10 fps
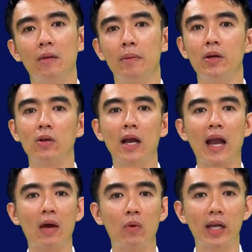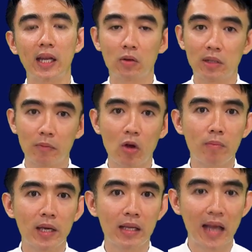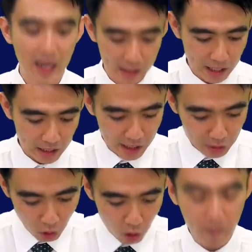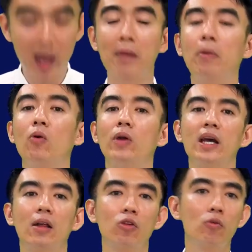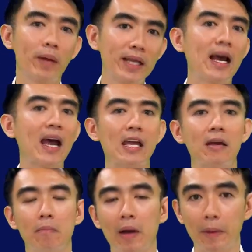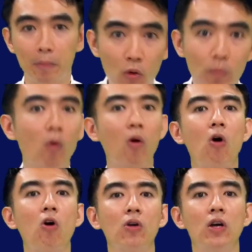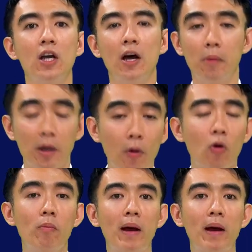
พี่น้องทั้งหลายวันนี้เราจำต้องมีท่าทีที่ยอมให้พระองค์เนี่ยทรงเป็นใหญ่มาเป็นผู้ปกครองเมื่อพระองค์